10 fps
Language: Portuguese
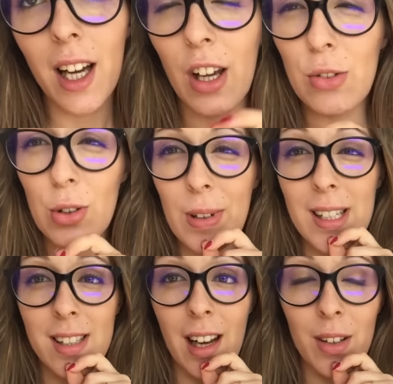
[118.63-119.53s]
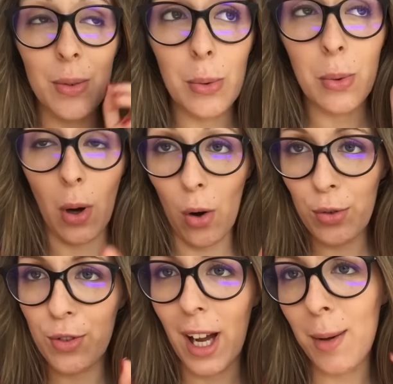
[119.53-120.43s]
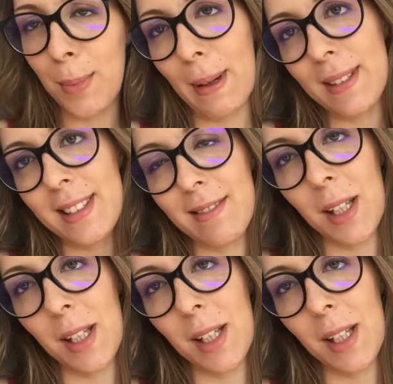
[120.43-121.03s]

Eu vou enchar no Golf, em Ponte